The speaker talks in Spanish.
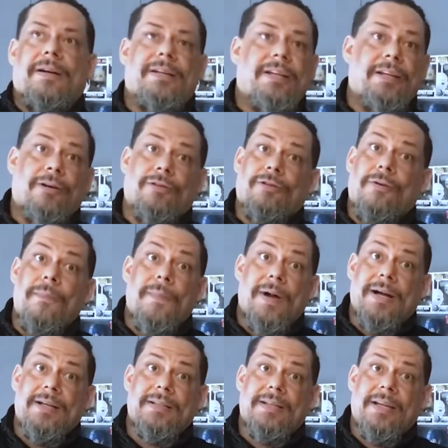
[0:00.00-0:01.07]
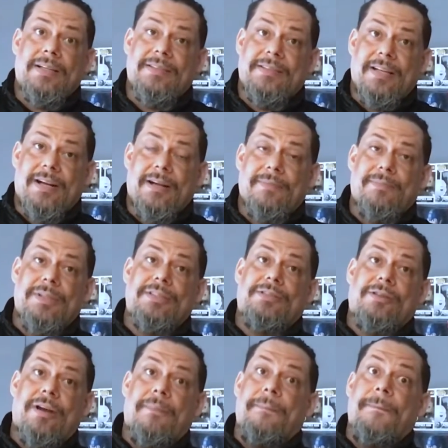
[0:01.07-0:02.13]
y otros más, que quisiera
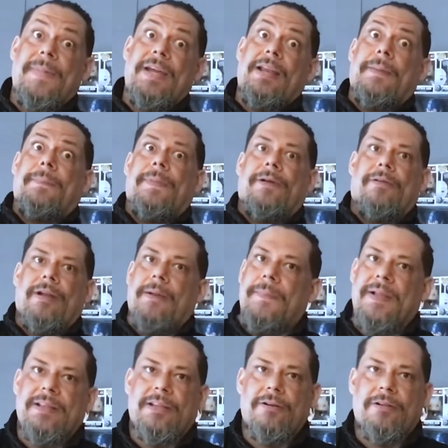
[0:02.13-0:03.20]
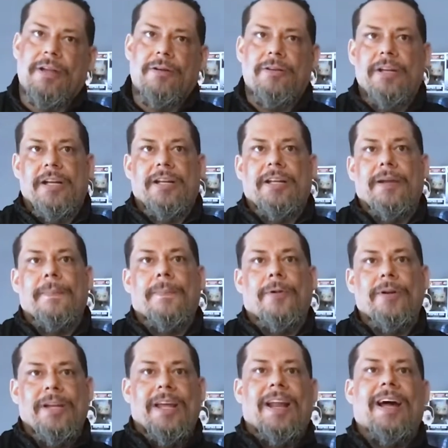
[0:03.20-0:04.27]
mencionar miles, pero realmente no tengo ni el
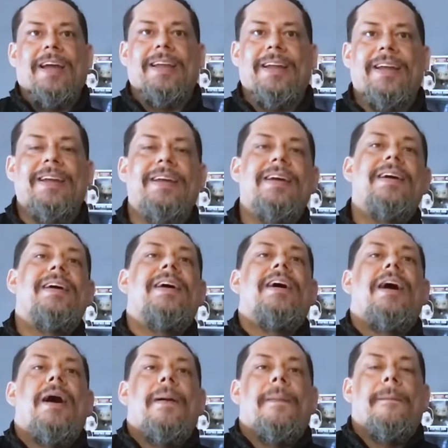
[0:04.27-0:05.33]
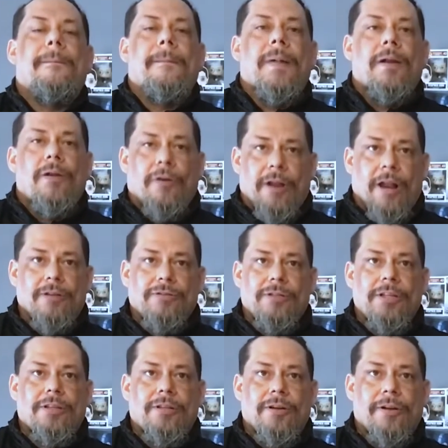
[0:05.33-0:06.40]
tiempo ni el aire, lograron sus
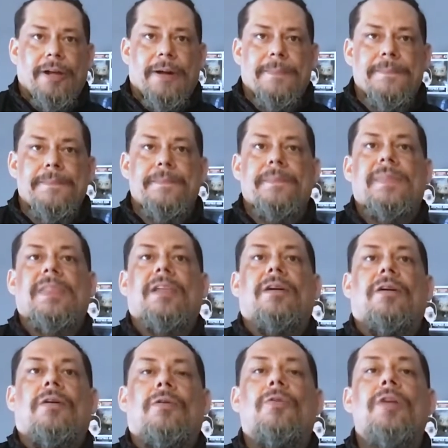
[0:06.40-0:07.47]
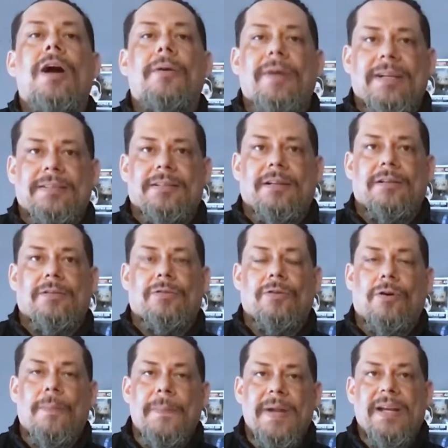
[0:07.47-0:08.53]
historias. Una vez tú
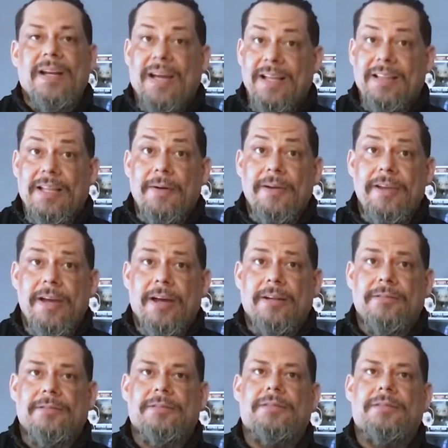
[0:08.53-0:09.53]
conviertas a este villano